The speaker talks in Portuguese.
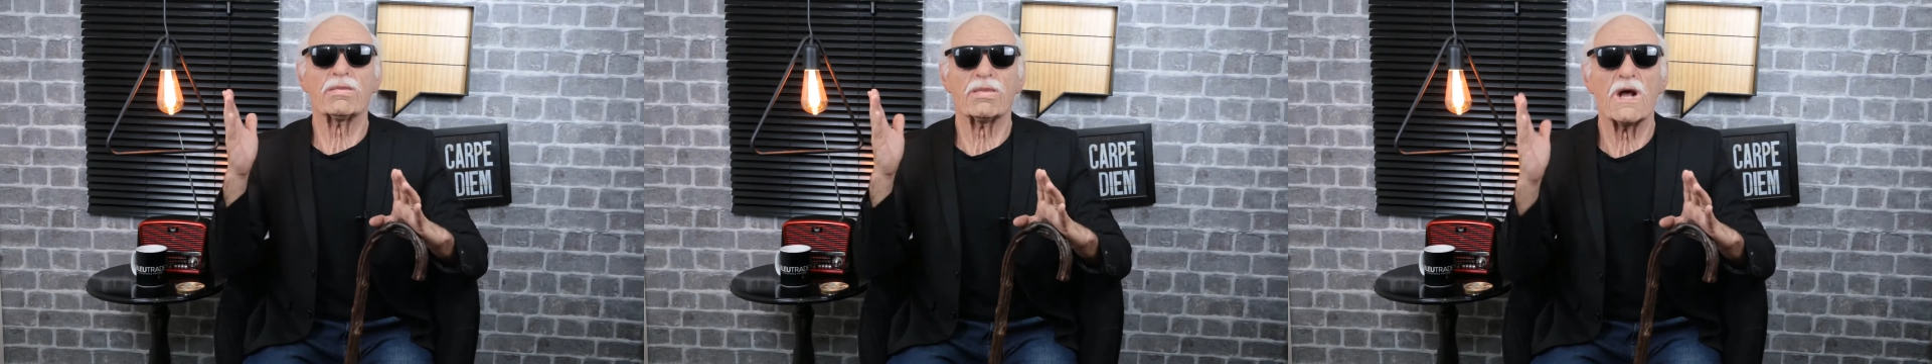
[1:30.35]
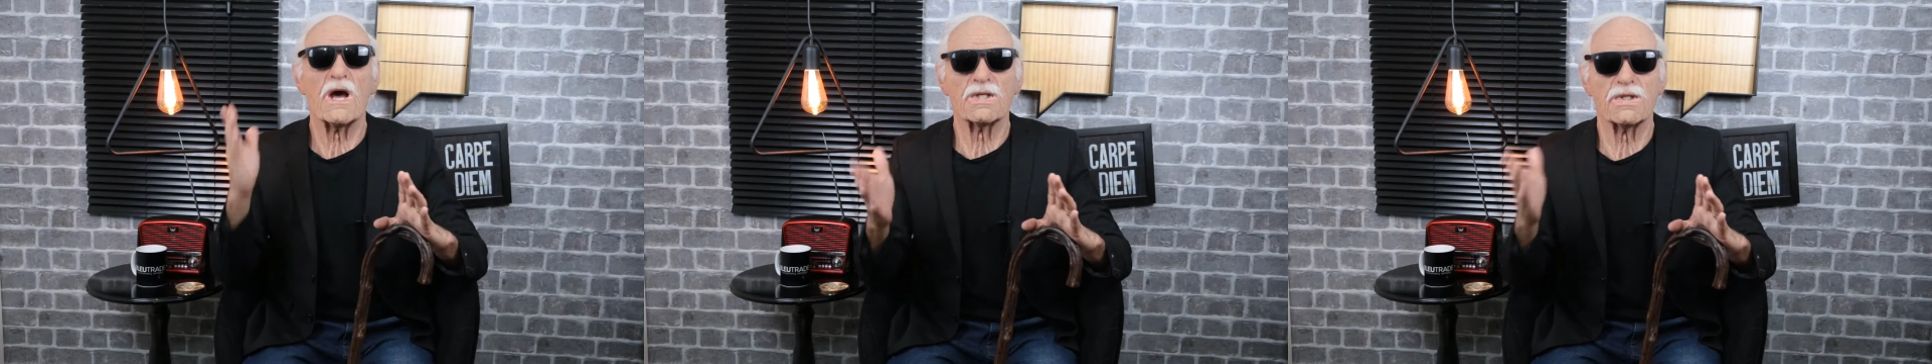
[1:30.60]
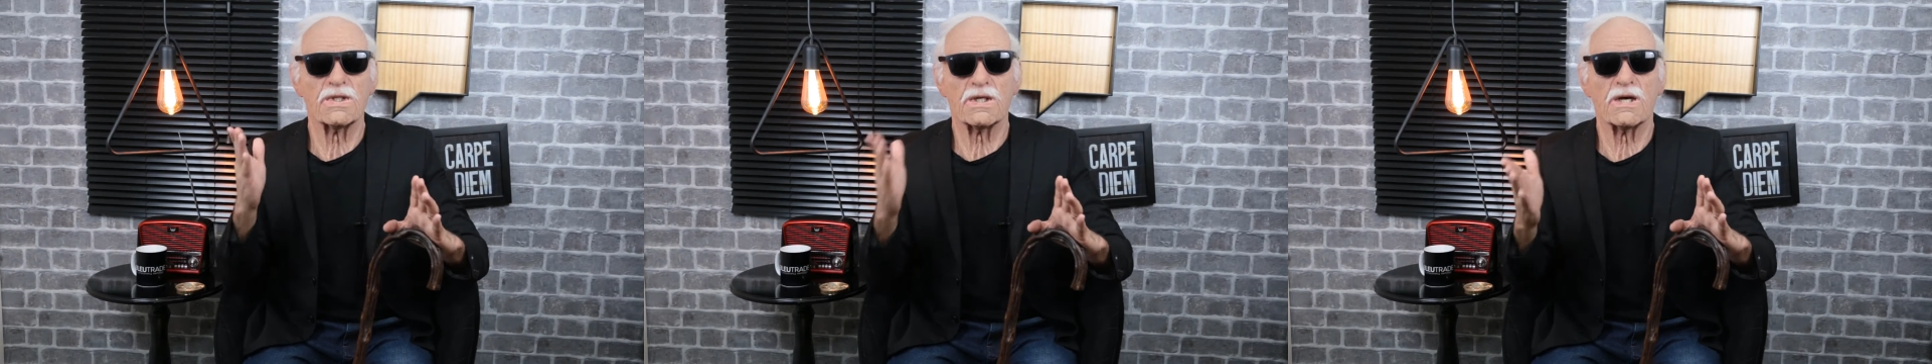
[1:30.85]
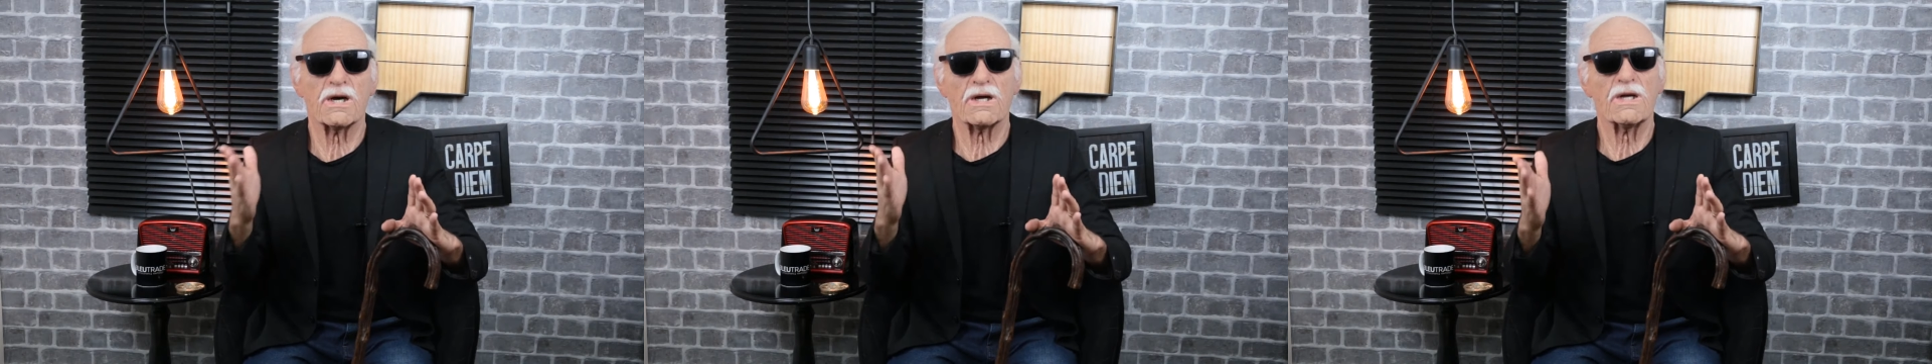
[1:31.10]

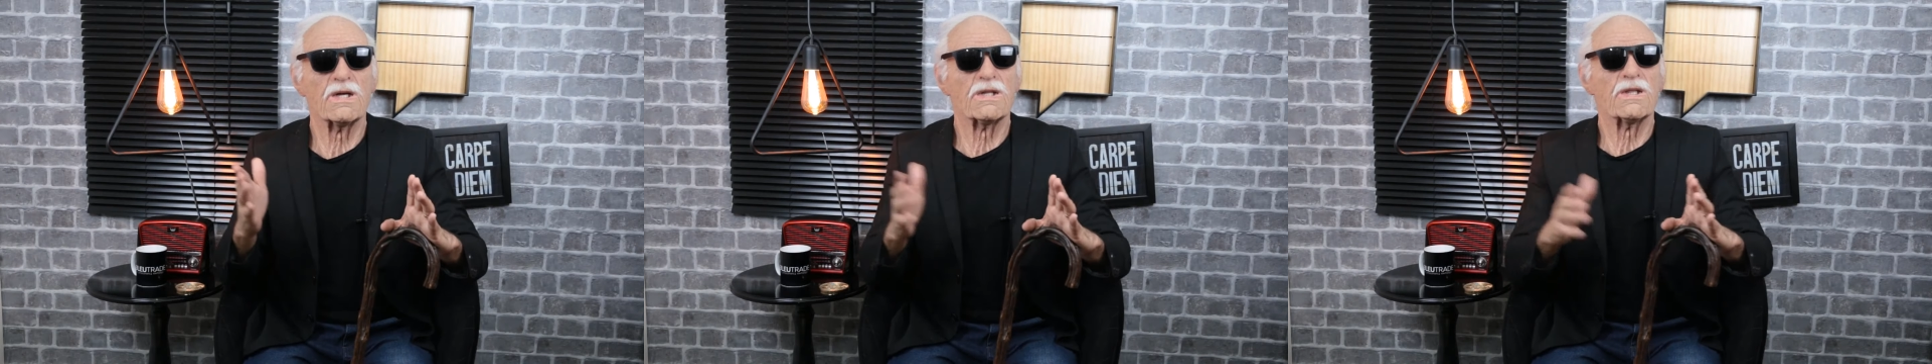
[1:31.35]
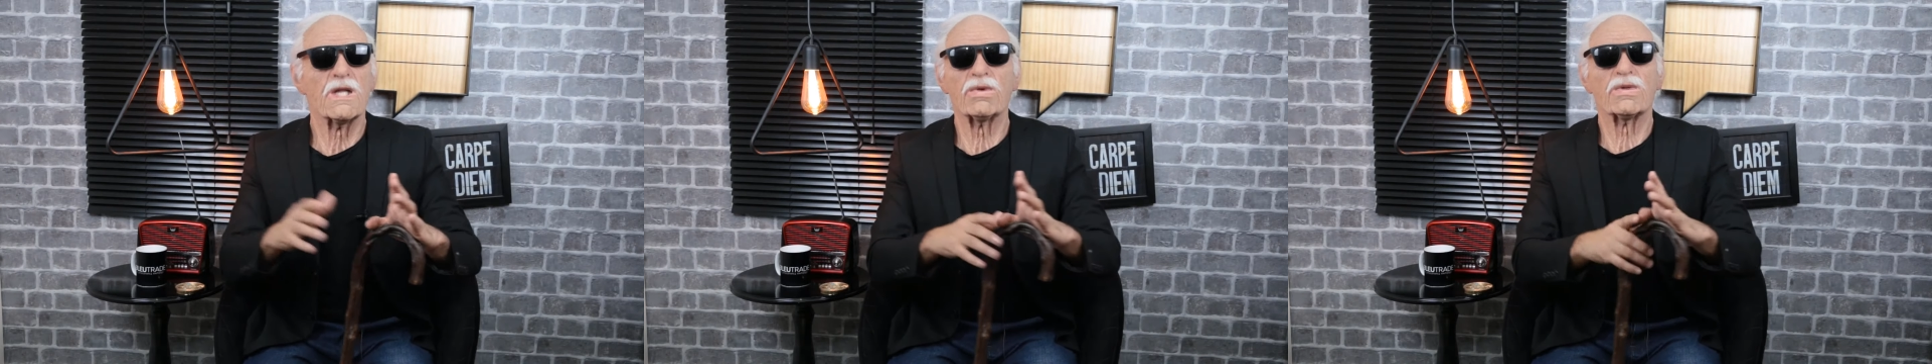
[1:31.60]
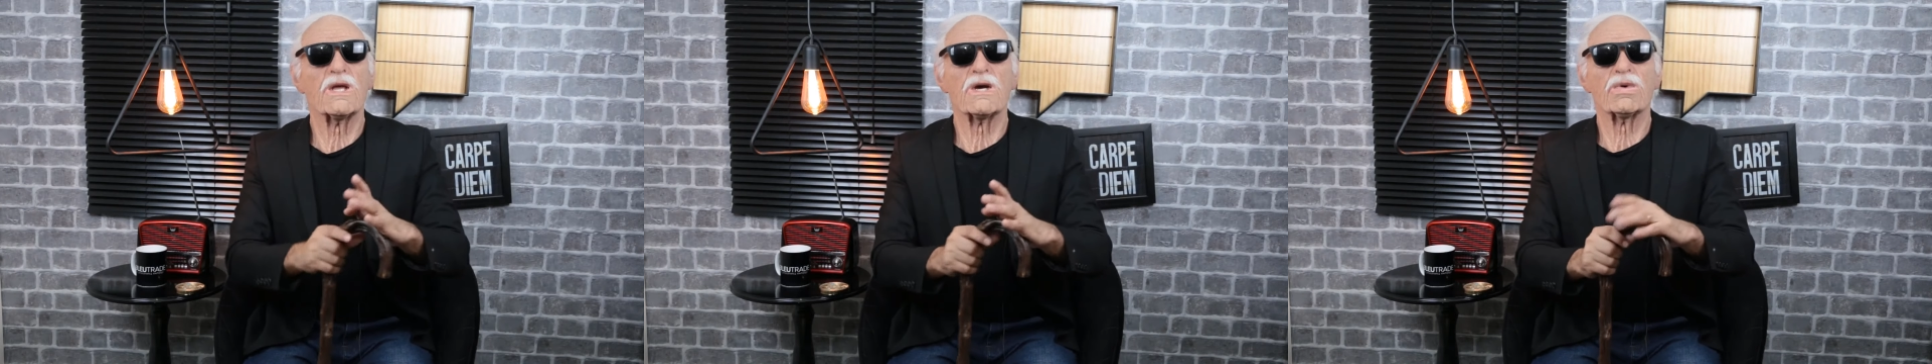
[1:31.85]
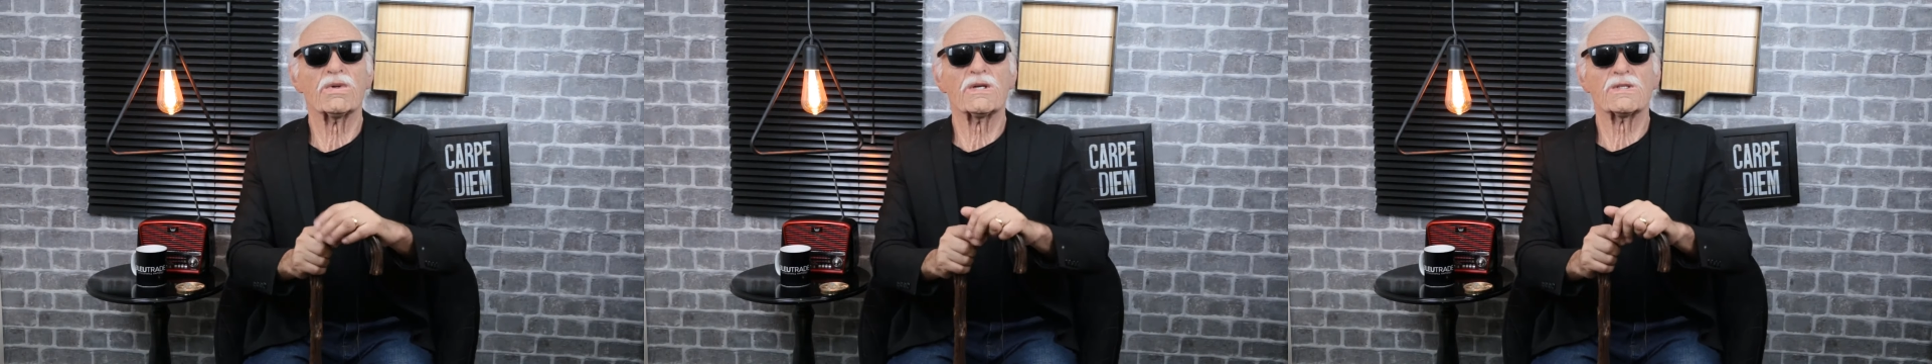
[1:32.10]
prática não tem
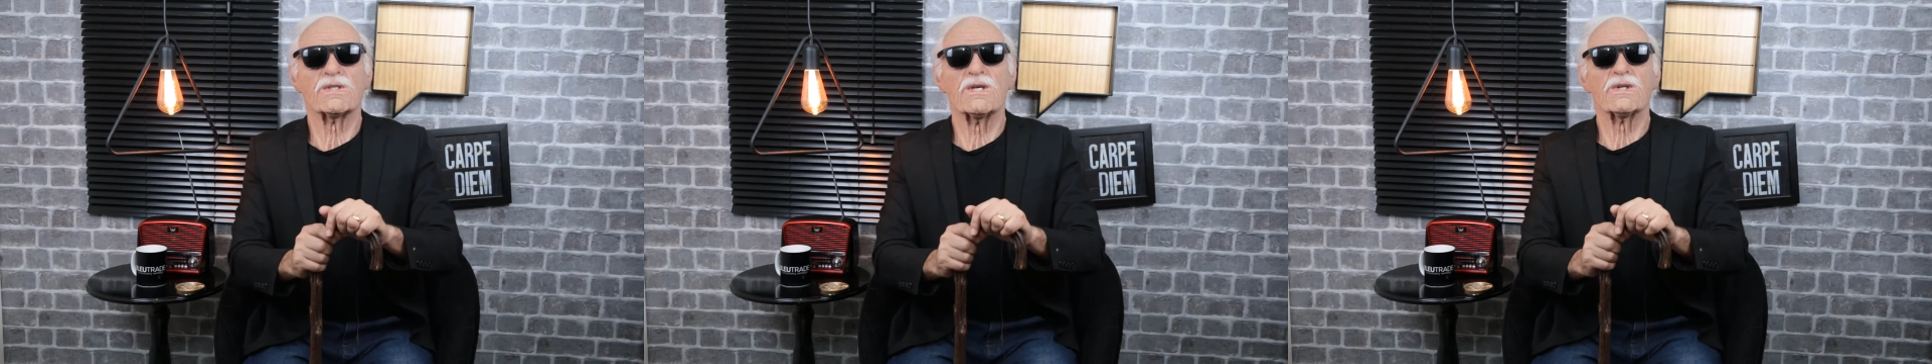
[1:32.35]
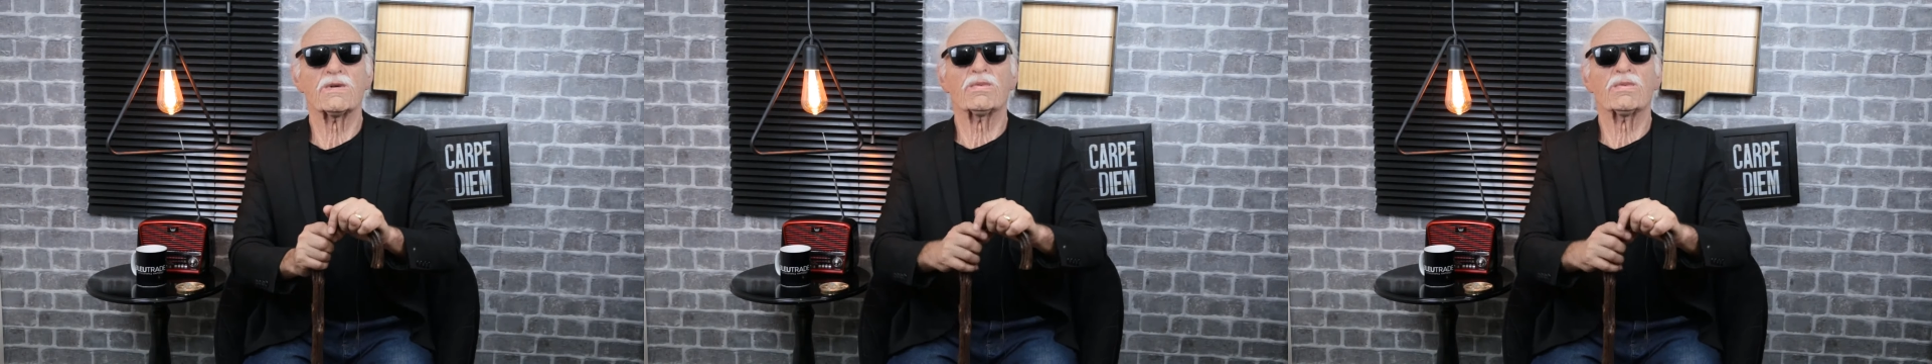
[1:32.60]
acontecido,